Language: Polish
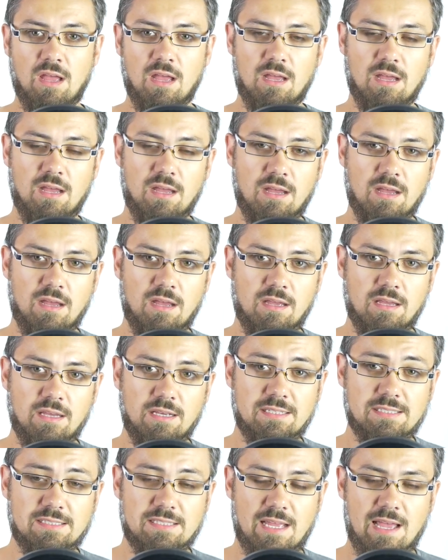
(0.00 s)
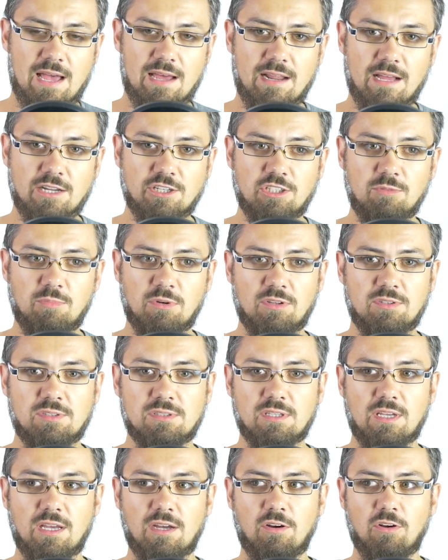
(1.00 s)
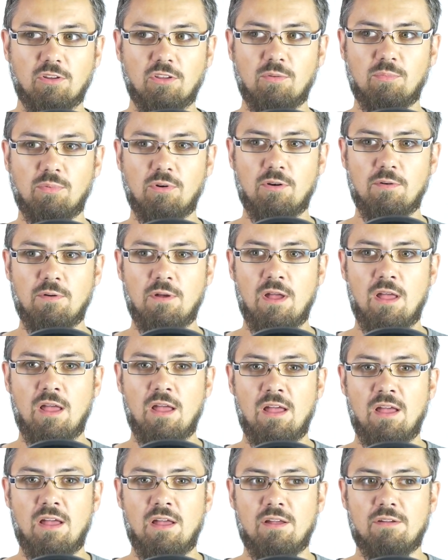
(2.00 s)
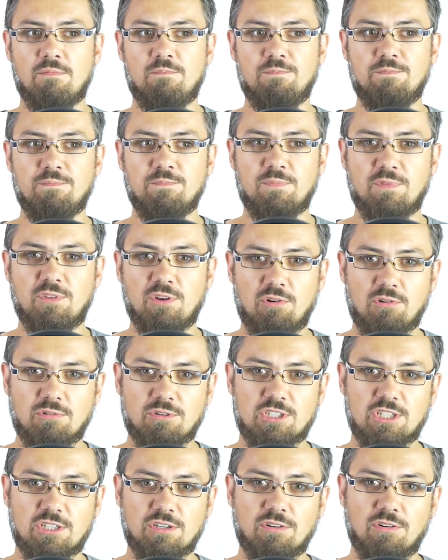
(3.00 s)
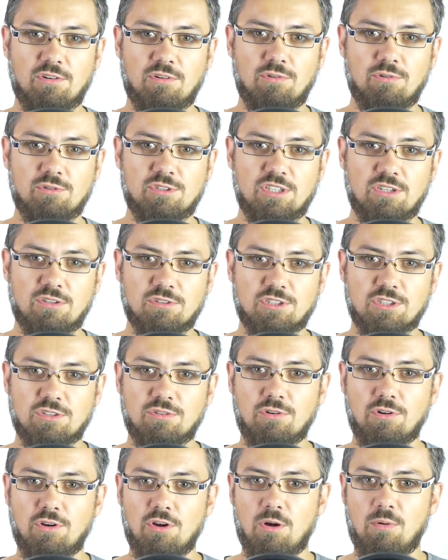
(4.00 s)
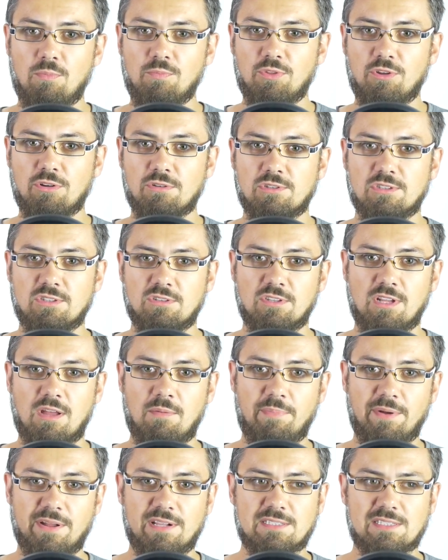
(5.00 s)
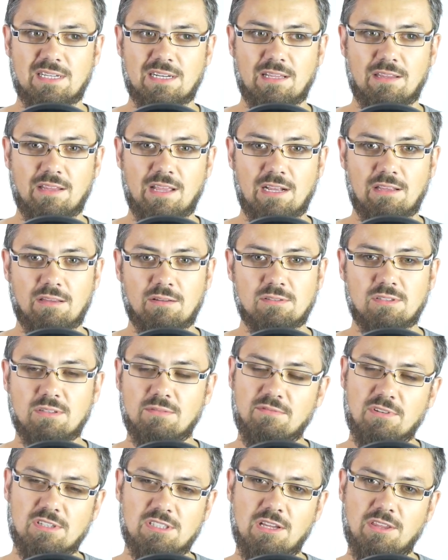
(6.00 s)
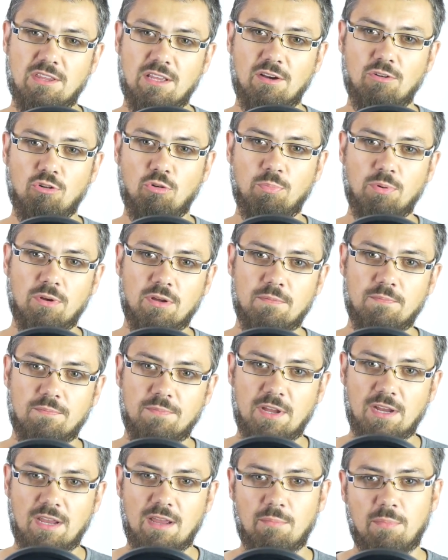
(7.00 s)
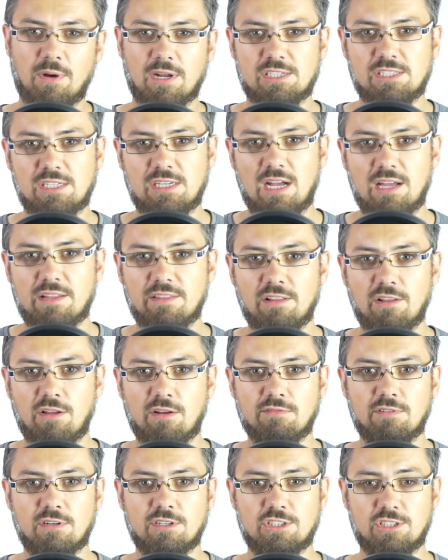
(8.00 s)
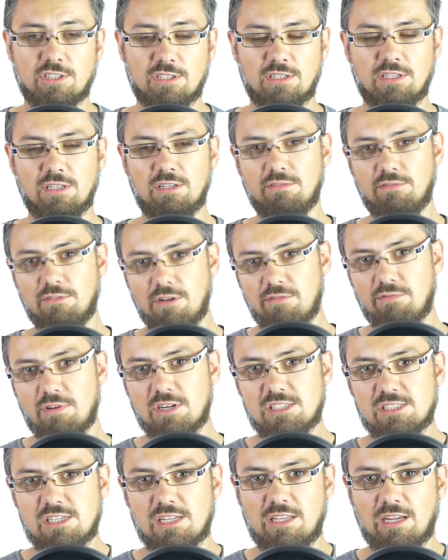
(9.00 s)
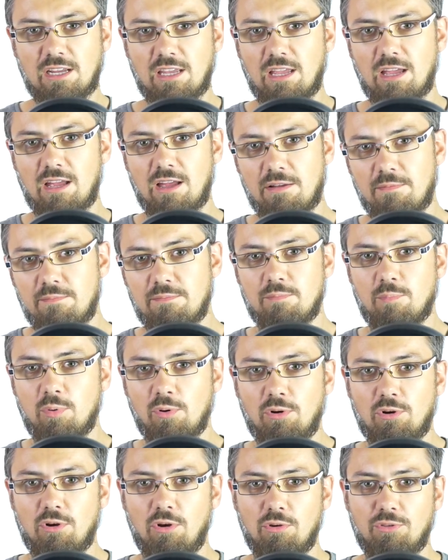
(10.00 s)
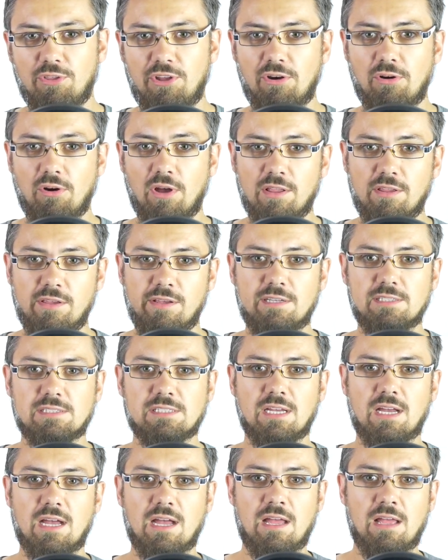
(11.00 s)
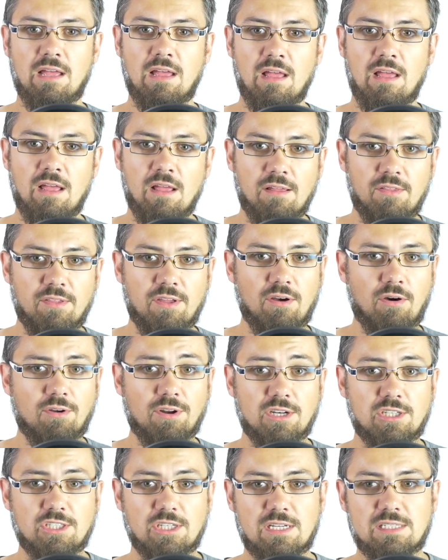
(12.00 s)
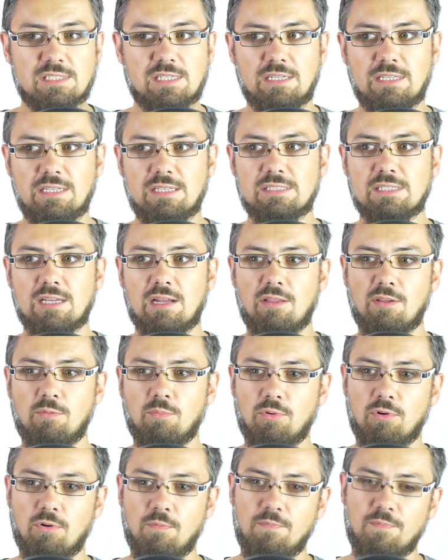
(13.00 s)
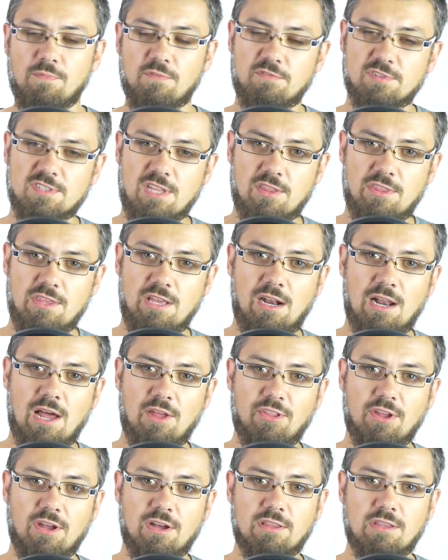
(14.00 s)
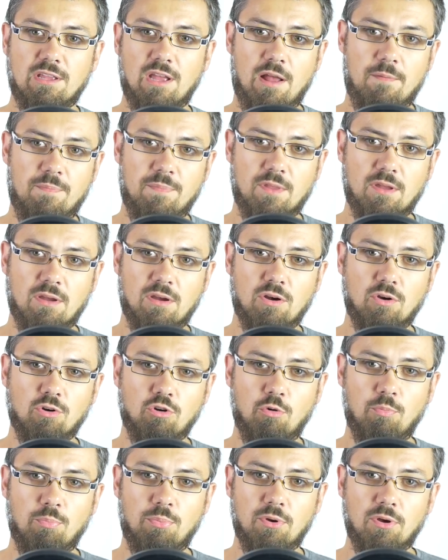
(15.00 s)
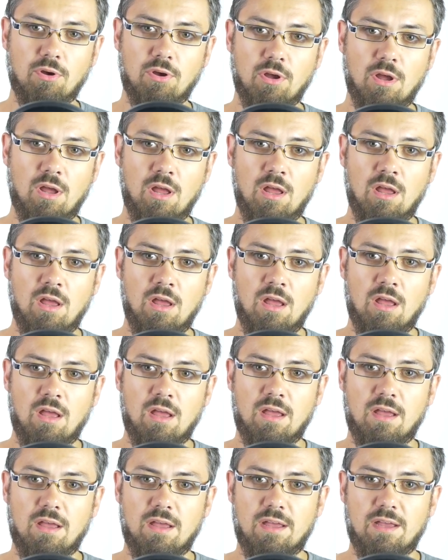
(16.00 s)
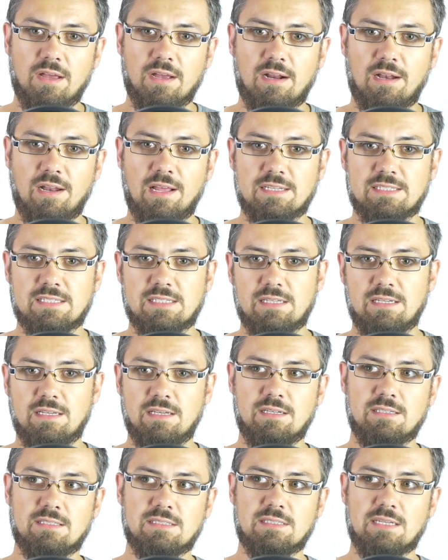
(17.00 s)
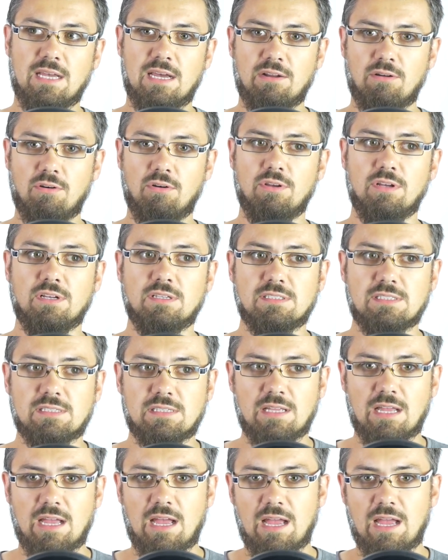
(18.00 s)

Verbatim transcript: e, XTR-a Shimanowskiego, no bo mm, to, czego ludzie oczekują, to co napędza rynek, to są właśnie te grupy takie bardziej handlowe, czyli no właśnie takie pokroju tego NX-a, Deore czy SLX-a, no bo w ostatnich latach te grupy E, klasy X0, XT,